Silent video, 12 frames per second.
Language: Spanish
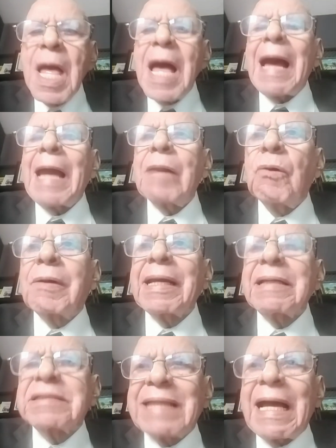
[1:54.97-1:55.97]
a los que
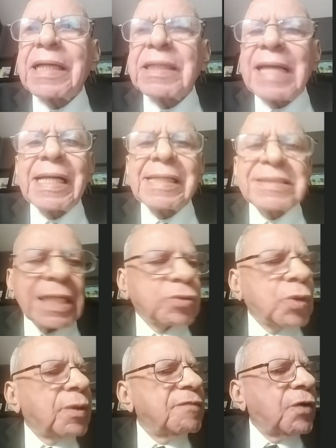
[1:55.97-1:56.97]
están en el
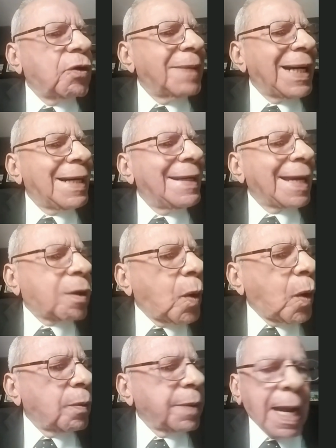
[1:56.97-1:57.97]
sector informal le
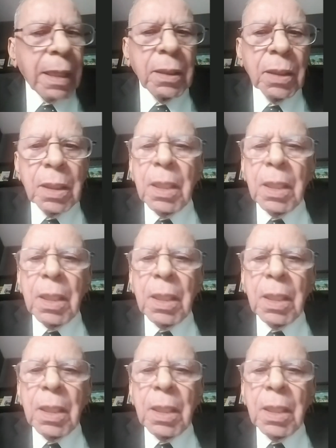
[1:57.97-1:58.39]
cobran